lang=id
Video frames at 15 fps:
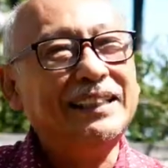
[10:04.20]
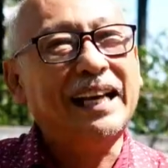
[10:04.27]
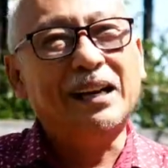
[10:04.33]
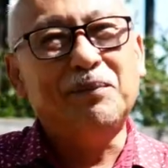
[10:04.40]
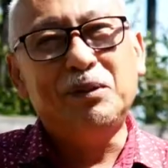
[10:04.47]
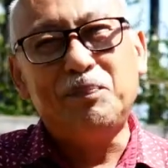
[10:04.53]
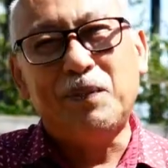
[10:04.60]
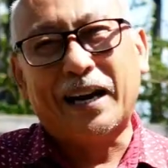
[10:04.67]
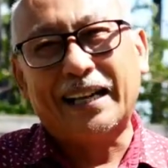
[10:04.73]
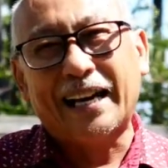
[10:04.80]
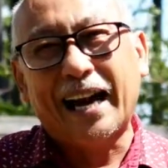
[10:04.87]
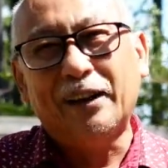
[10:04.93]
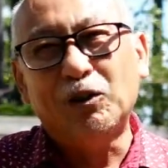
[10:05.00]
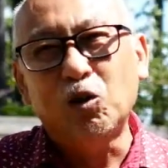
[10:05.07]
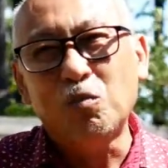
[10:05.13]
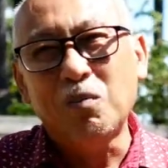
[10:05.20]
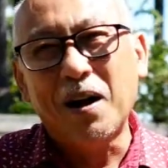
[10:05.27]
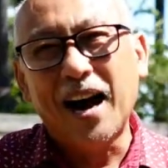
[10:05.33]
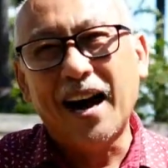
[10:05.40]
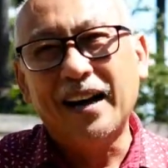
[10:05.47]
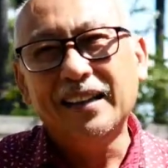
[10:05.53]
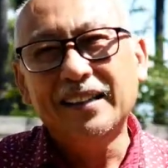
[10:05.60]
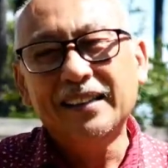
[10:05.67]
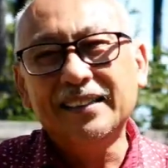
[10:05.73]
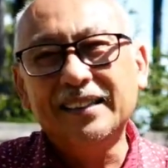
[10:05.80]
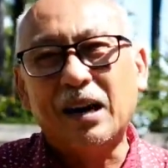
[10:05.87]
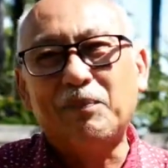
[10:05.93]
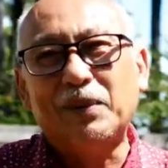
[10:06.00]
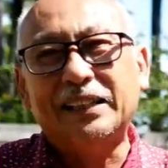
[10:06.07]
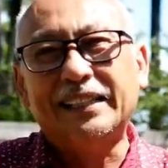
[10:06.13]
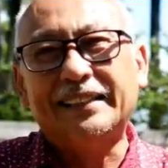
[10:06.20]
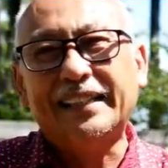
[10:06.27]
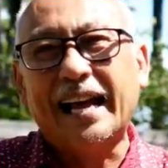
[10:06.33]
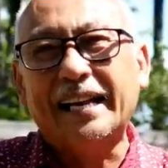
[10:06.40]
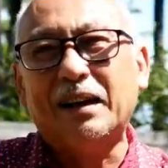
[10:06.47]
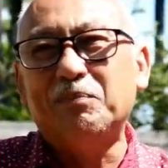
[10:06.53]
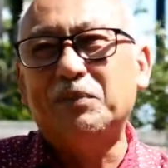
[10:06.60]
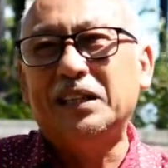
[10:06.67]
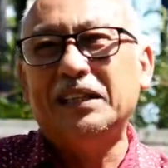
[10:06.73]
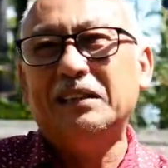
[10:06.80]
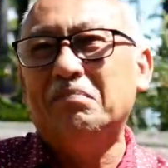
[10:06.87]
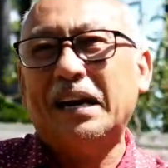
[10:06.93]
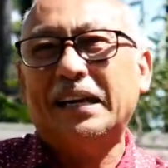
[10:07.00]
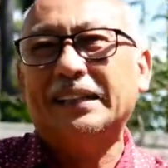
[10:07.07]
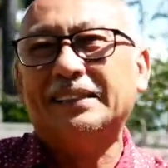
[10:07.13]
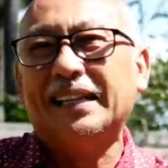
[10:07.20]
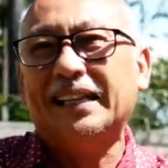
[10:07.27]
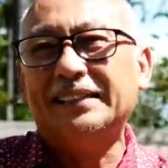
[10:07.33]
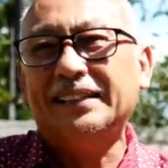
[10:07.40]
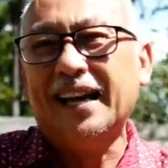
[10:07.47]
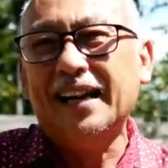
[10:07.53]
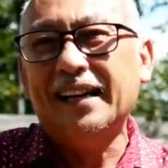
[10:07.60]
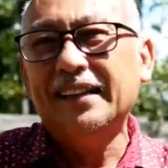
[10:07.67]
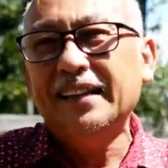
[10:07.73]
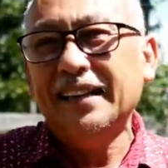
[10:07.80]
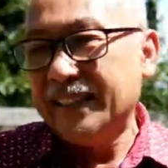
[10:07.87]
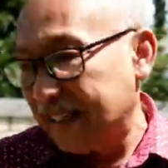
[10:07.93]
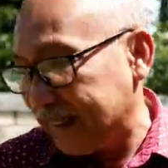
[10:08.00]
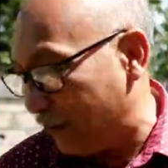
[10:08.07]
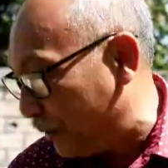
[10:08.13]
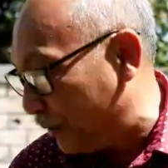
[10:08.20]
tanam di pekarangan rumah, dapat ditanam di mana saja. Kita